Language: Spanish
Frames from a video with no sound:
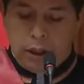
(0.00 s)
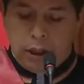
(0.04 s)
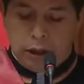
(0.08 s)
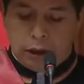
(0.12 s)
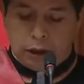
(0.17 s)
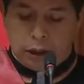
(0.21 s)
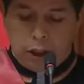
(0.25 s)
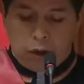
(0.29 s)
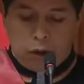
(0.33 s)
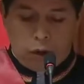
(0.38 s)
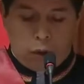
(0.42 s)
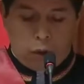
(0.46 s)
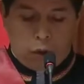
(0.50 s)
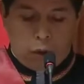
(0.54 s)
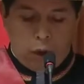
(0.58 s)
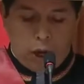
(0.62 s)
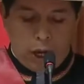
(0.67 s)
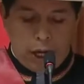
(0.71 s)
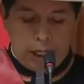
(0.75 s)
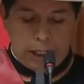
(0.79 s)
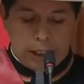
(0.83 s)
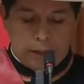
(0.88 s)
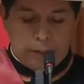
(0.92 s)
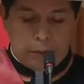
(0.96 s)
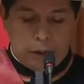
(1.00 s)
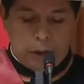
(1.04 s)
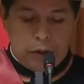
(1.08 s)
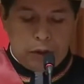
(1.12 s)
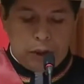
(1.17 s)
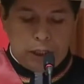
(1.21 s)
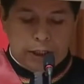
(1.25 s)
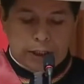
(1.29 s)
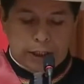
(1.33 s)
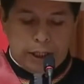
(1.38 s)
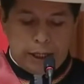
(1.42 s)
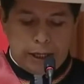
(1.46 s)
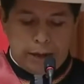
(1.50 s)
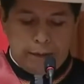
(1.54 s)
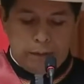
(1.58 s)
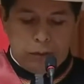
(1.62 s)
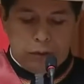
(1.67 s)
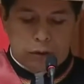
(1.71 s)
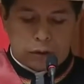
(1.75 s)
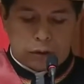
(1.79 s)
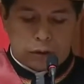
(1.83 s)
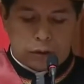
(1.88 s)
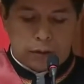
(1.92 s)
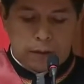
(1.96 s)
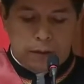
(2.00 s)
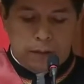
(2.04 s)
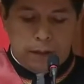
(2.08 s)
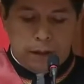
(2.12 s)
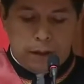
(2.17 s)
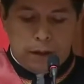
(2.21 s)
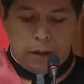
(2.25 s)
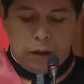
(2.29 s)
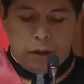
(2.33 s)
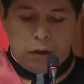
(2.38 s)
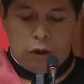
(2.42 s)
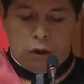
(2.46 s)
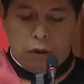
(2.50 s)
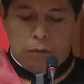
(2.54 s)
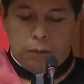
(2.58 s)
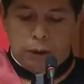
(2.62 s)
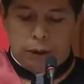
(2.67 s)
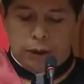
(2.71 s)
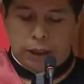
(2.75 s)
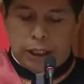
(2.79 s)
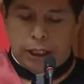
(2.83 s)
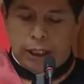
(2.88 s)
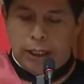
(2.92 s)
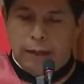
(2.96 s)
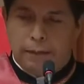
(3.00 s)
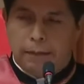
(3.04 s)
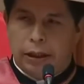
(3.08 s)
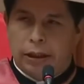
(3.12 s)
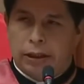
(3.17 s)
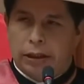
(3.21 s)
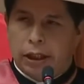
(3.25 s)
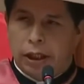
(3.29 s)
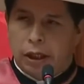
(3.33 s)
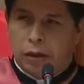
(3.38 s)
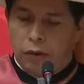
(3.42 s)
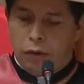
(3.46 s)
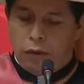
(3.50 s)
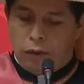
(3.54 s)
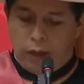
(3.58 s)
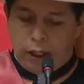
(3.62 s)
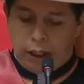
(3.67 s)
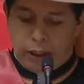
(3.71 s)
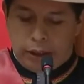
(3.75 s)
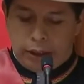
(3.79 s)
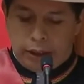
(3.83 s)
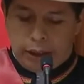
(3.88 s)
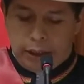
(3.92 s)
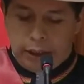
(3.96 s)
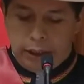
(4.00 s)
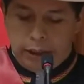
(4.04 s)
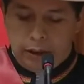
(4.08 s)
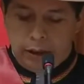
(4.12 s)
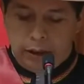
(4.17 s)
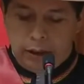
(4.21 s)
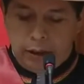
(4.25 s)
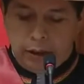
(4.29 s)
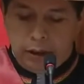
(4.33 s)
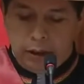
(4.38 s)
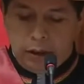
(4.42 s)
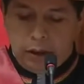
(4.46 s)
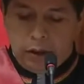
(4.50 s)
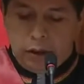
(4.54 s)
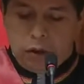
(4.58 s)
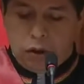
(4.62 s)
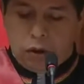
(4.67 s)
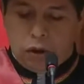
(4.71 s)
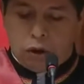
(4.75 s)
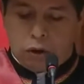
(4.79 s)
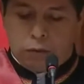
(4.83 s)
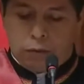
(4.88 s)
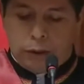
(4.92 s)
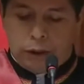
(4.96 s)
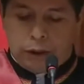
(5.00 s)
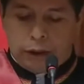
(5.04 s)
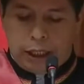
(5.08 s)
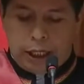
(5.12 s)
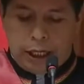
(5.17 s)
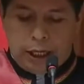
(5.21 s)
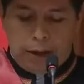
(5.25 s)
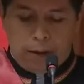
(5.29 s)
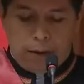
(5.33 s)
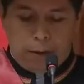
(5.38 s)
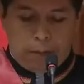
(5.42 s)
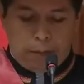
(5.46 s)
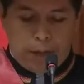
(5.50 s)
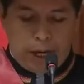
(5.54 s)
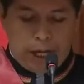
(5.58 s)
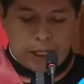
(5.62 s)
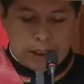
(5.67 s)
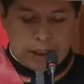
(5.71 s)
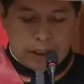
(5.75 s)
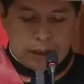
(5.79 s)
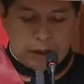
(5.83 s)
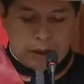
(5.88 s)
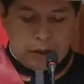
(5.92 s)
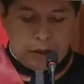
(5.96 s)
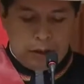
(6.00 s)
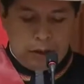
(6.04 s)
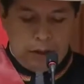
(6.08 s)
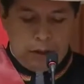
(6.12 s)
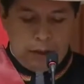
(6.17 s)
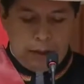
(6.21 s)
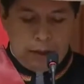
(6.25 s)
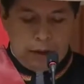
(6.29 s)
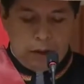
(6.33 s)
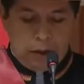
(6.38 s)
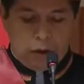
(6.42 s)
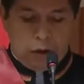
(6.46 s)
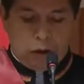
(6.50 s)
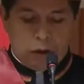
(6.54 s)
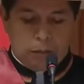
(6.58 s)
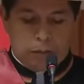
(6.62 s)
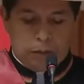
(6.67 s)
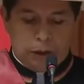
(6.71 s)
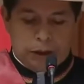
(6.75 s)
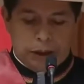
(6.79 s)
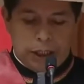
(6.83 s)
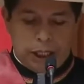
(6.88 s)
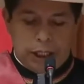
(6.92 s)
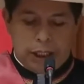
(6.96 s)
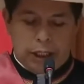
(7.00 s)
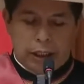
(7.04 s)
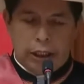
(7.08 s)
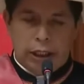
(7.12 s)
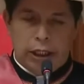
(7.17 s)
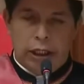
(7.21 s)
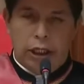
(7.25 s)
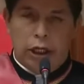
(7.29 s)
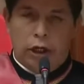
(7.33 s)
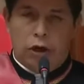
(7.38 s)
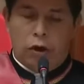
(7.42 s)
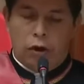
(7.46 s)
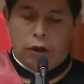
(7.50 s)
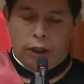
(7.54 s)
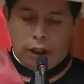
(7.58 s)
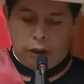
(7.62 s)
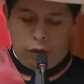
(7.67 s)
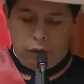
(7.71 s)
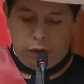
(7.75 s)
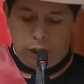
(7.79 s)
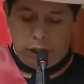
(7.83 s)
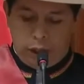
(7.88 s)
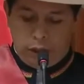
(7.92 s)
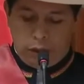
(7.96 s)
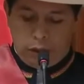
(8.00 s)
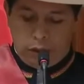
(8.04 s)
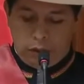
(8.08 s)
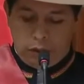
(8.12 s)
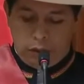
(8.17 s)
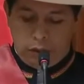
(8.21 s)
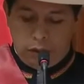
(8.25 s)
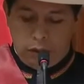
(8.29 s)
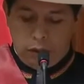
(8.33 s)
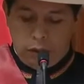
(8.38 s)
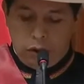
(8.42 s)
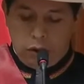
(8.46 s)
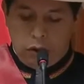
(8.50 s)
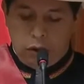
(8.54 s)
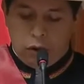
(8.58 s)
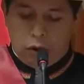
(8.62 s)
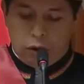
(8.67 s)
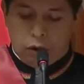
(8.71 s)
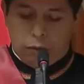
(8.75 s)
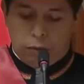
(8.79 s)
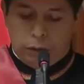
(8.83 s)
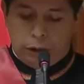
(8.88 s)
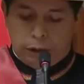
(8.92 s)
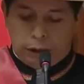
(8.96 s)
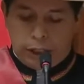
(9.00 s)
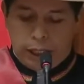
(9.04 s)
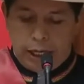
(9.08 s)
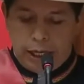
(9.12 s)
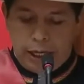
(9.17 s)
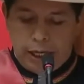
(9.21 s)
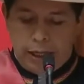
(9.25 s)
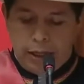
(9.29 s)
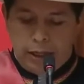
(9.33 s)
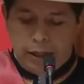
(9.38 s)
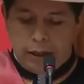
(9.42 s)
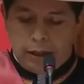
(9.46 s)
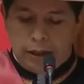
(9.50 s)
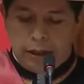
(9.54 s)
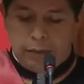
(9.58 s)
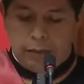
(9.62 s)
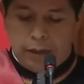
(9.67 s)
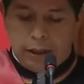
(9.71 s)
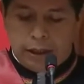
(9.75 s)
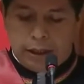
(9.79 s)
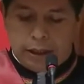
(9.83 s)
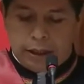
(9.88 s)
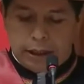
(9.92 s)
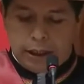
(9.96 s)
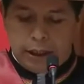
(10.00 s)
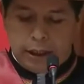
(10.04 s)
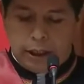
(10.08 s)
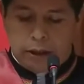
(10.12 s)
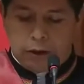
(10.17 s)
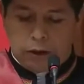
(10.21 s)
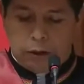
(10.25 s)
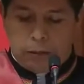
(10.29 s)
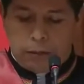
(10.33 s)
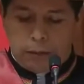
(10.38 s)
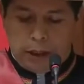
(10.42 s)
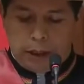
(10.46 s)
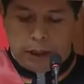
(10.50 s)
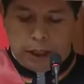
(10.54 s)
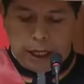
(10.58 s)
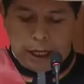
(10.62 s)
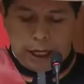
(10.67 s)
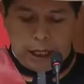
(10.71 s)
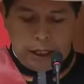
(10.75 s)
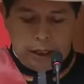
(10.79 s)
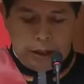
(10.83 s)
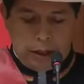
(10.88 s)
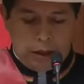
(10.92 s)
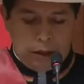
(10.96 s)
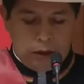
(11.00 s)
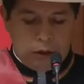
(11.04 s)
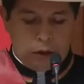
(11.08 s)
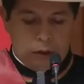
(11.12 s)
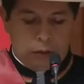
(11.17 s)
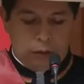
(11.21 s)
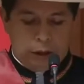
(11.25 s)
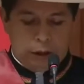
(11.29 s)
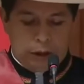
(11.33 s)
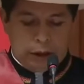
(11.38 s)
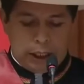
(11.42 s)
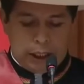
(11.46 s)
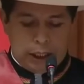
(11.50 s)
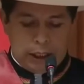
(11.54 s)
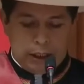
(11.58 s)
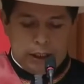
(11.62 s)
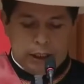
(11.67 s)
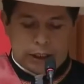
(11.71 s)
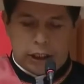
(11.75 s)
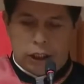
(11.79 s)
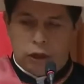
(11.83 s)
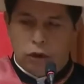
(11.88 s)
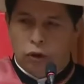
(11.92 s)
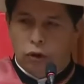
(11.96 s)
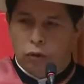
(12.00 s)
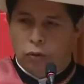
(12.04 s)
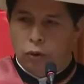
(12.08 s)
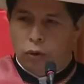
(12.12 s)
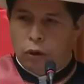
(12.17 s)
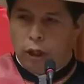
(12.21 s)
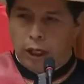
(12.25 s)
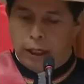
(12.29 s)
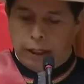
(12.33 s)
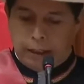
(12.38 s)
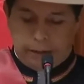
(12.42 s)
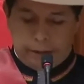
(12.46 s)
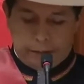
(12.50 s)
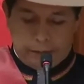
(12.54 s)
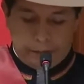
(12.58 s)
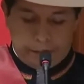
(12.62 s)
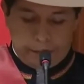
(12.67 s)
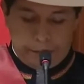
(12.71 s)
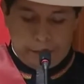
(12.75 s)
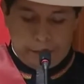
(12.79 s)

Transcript: entre los cuales priorizaremos hospitales materno-infantil, hospital neoplásico, Hospital Clínico Quirúrgico, Hospital de Medicina Tropical y Hospital de Salud Bucal.